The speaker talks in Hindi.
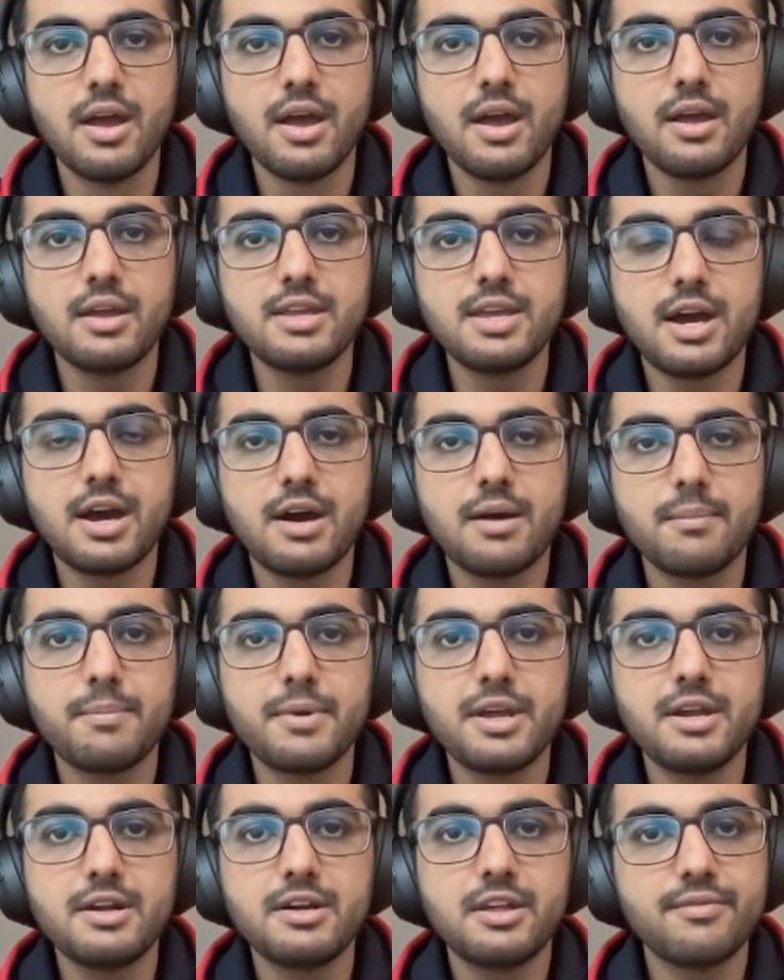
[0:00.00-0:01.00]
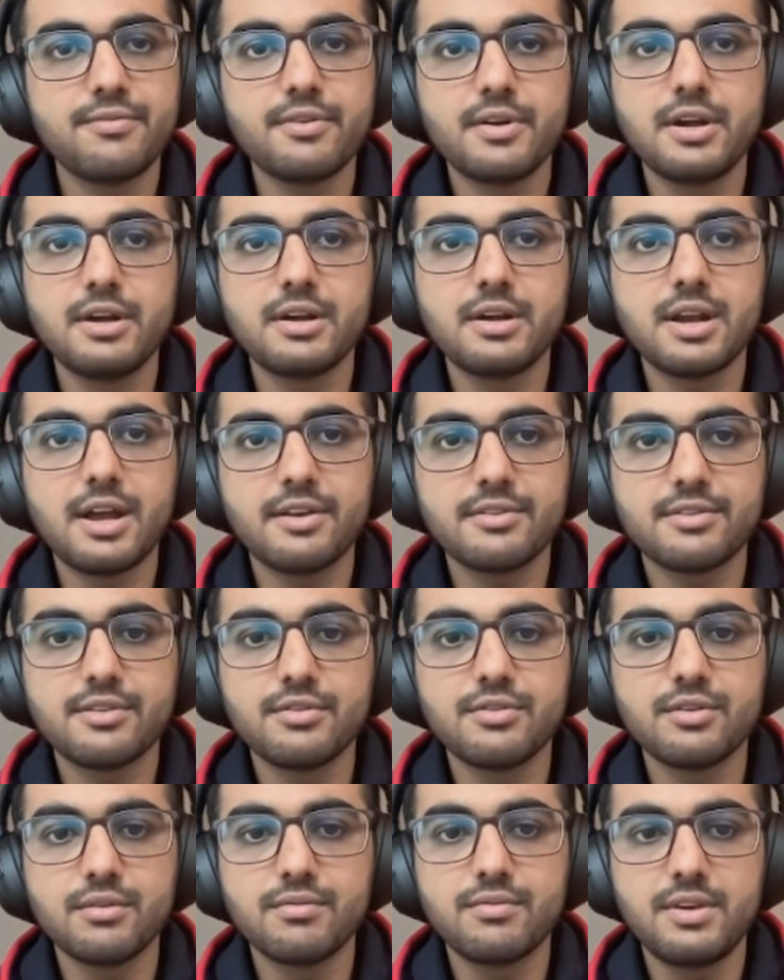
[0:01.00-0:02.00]
यहाँ पे डिफरेंट
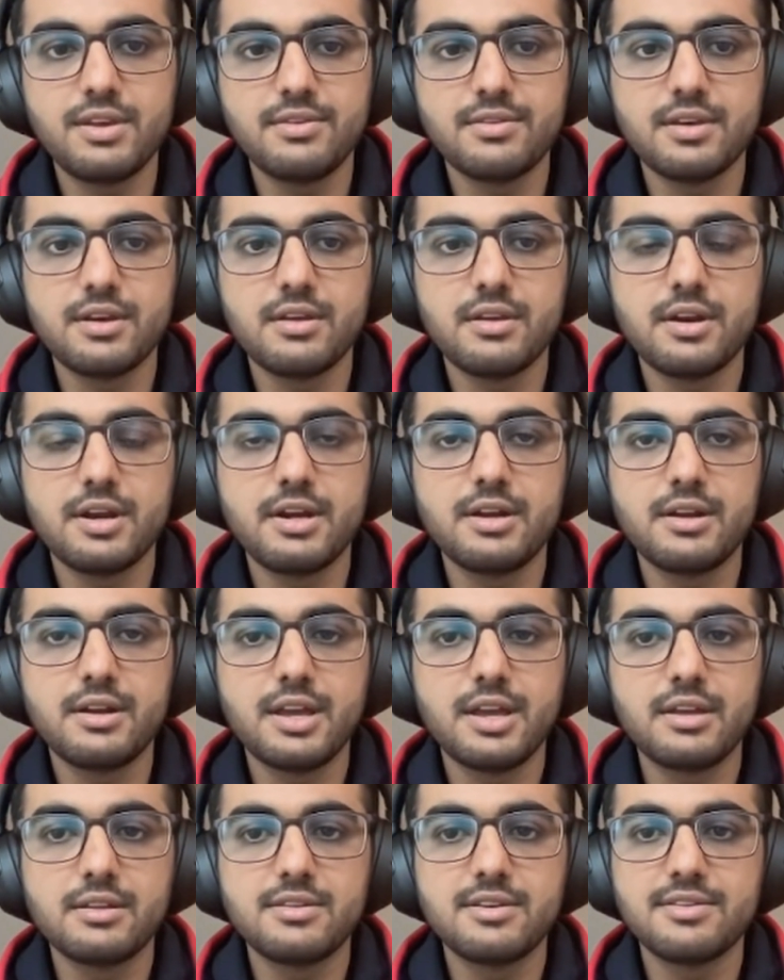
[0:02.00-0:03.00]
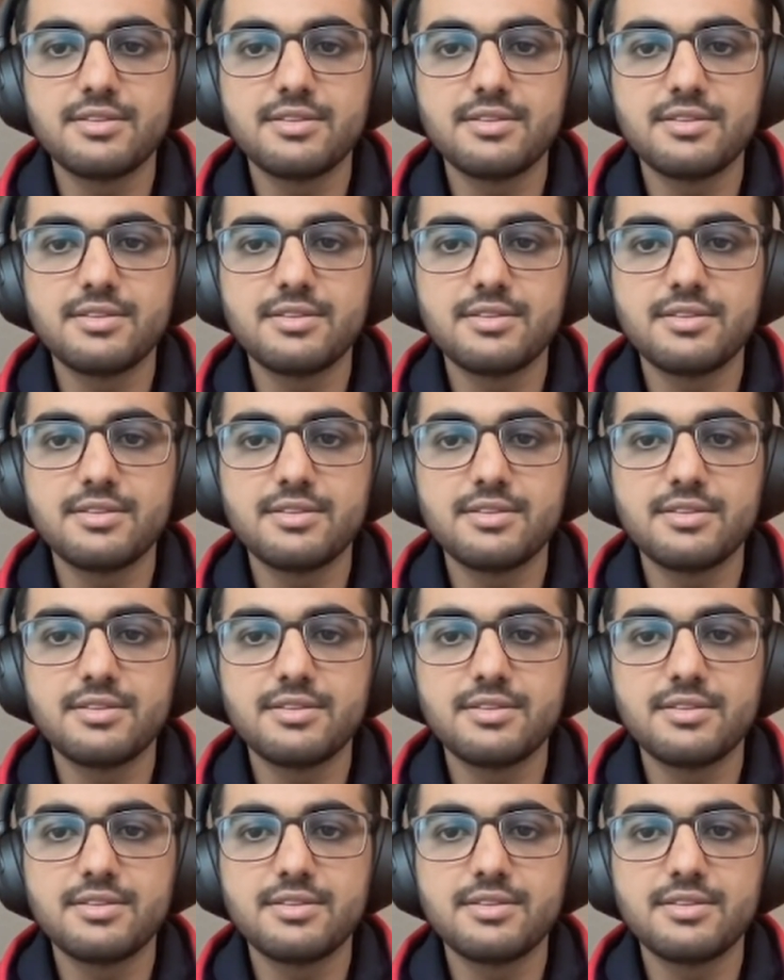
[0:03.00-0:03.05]
क्लासेस ऑफ वीजा है राइट लाइक like,